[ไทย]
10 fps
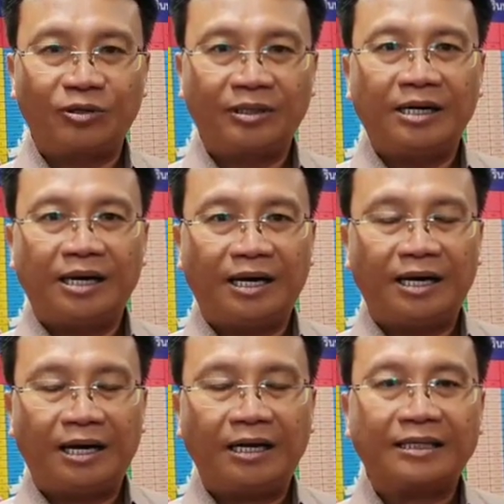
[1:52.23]
ชุด
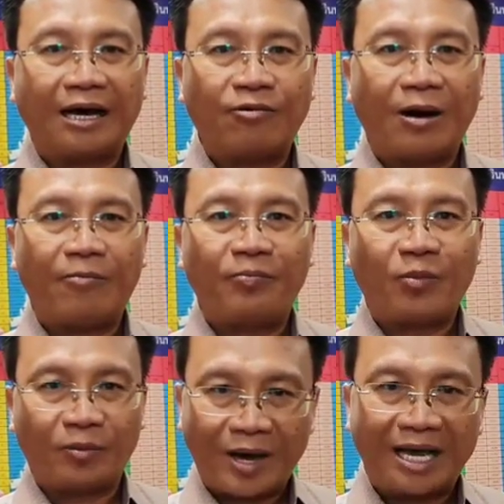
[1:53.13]
รักษาความ
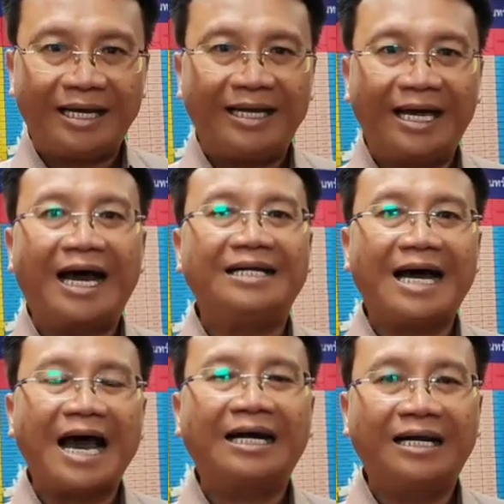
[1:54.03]
ปลอดภัยในงาน
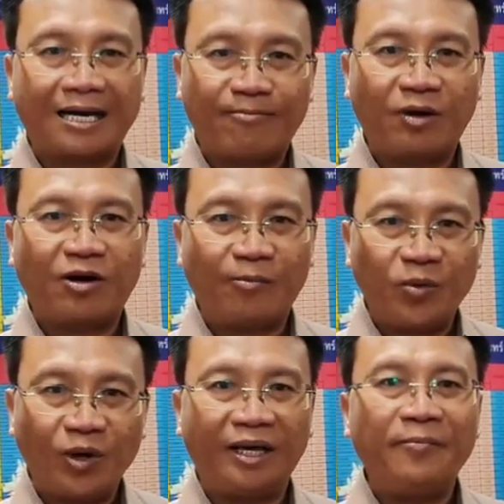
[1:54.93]
ช้างนะครับ ประกอบ
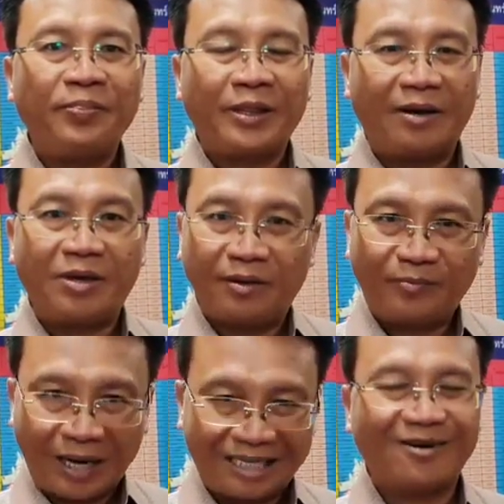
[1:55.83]
ด้วย มี
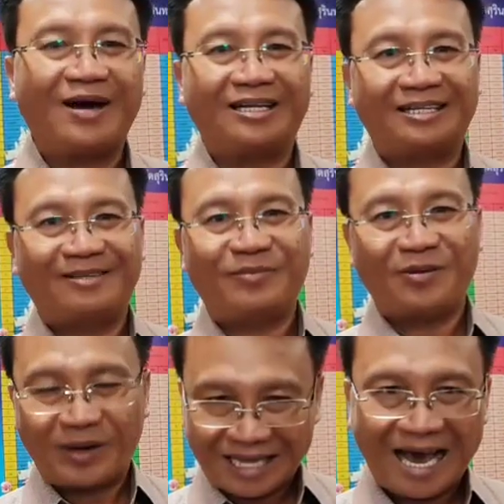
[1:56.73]
ปลัดจังหวัด
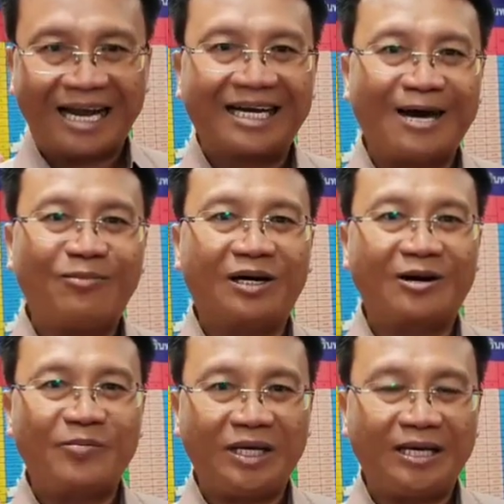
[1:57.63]
เป็นประธานครับ แล้
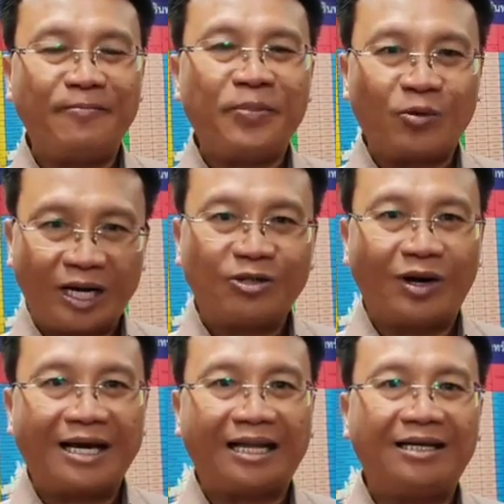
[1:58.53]
วก็มีหัวหน้า
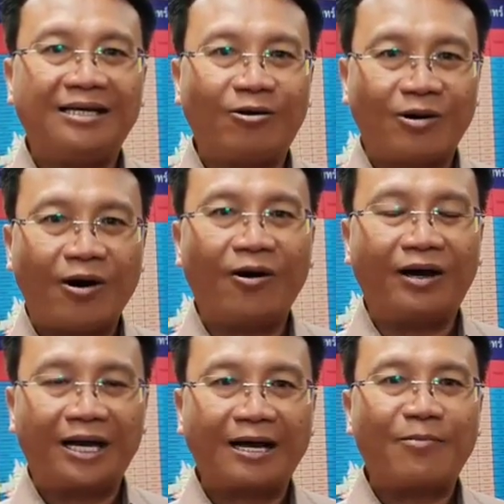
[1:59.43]
ต่วจราชการที่เกี่ยวข้อง
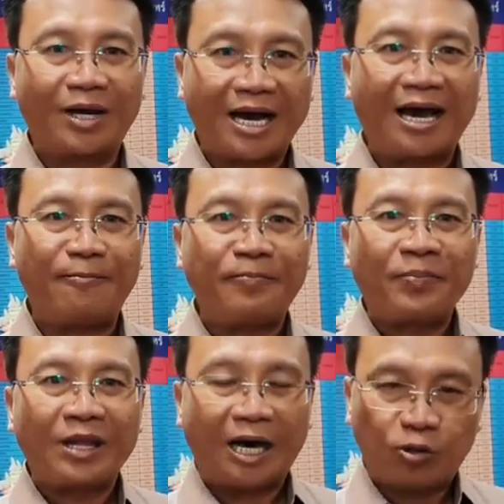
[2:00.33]
คณะกรรมการ
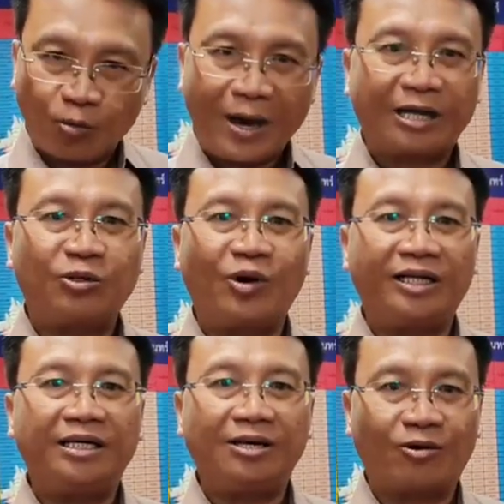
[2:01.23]
ทุกภาคส่
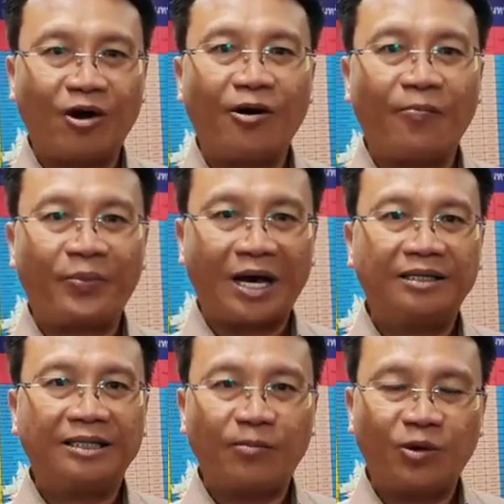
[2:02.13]
วนที่เกี่ยวข้อง
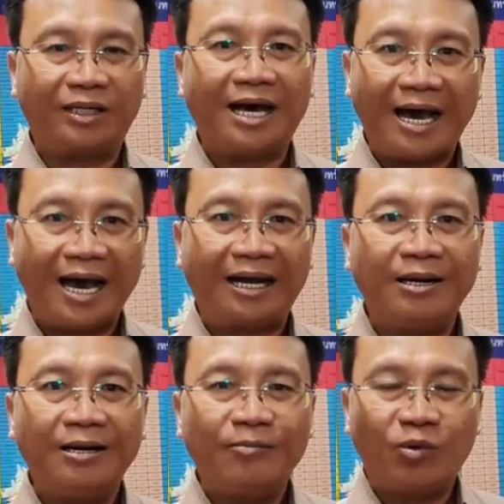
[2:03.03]
ทั้งตำรวจทหาร
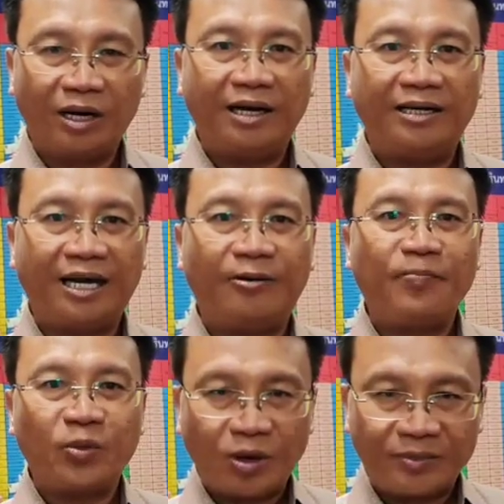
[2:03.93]
พลเรือน
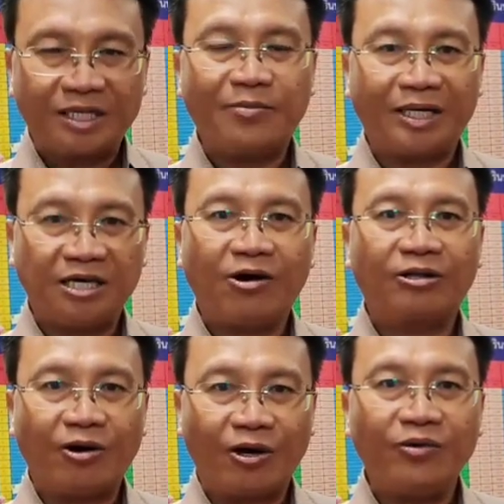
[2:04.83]
รวมถึงสมาชิก
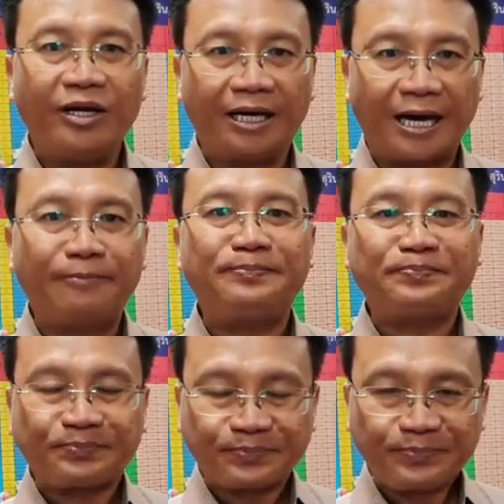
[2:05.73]
อสอด้วยนะครับ
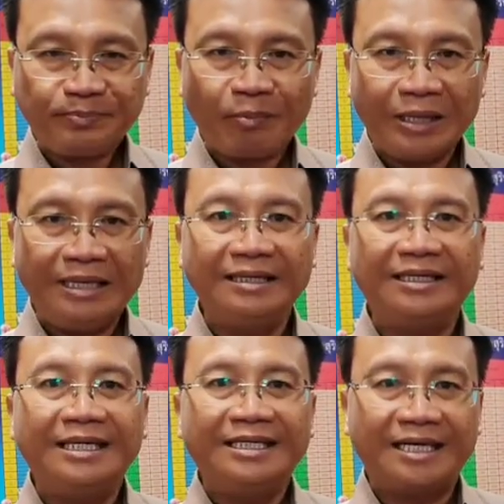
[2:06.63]
ซึ่ง
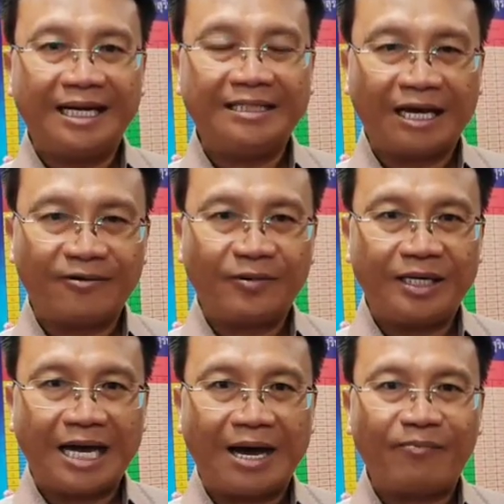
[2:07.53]
จะได้จัด
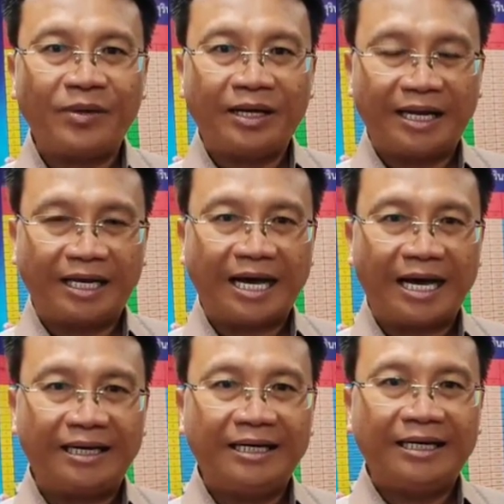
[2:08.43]
เวรยามใน
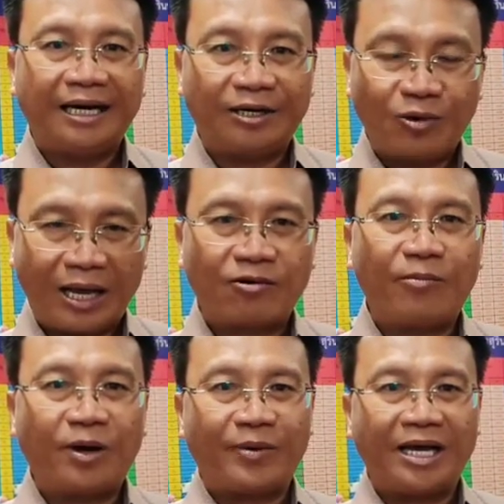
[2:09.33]
การดูแล
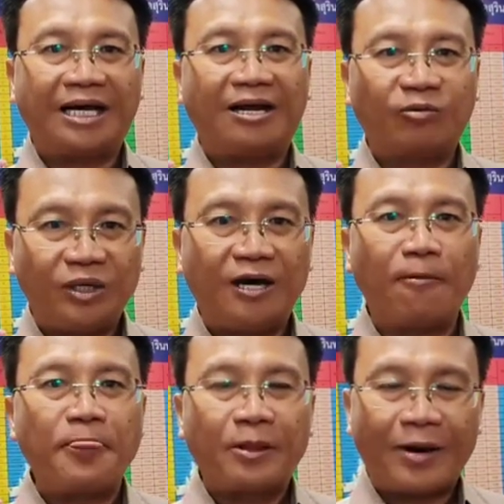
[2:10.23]
ความปลอดภัยให้กับนักท่องเที่
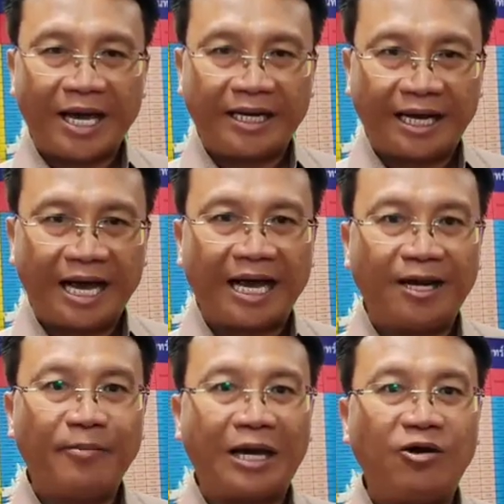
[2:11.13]
ยวภายในงา
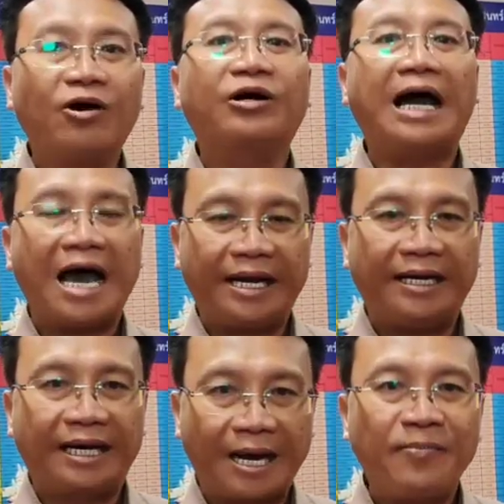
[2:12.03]
นและภายนอกงาน
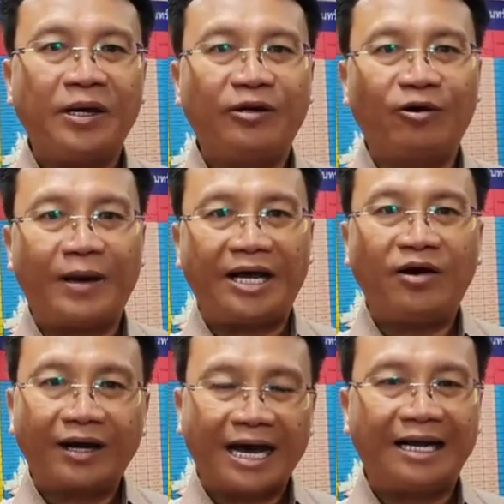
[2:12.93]
นะครับ โดยภา
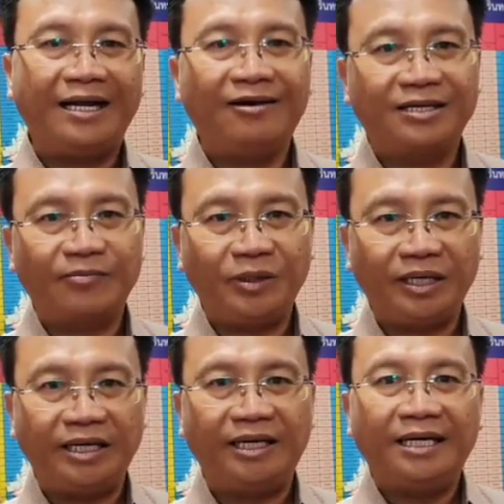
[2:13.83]
ยนอกงานนี้เราจะ
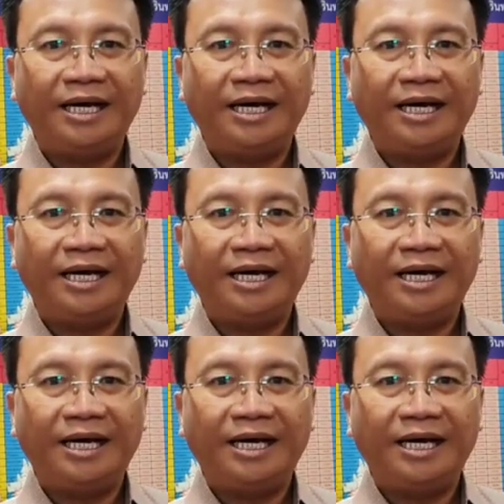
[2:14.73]
มี